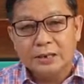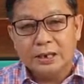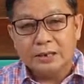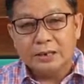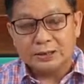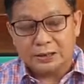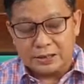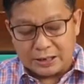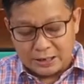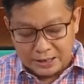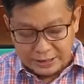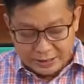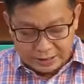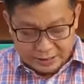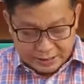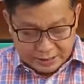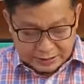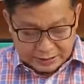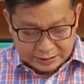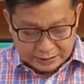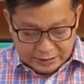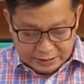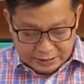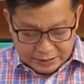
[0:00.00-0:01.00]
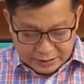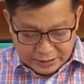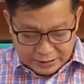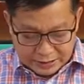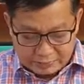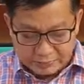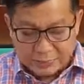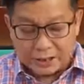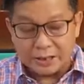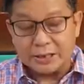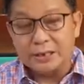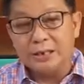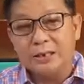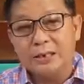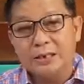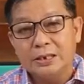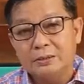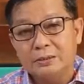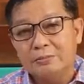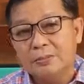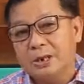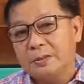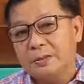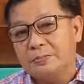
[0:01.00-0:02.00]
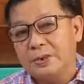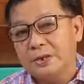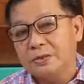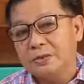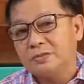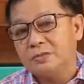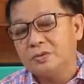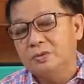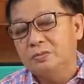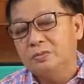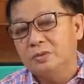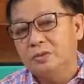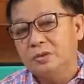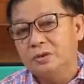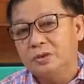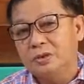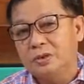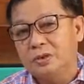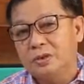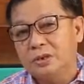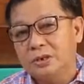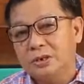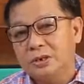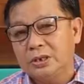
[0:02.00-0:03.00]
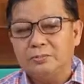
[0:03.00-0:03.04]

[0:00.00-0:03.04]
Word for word: at kaya nating hakbangin ang mga pagsubok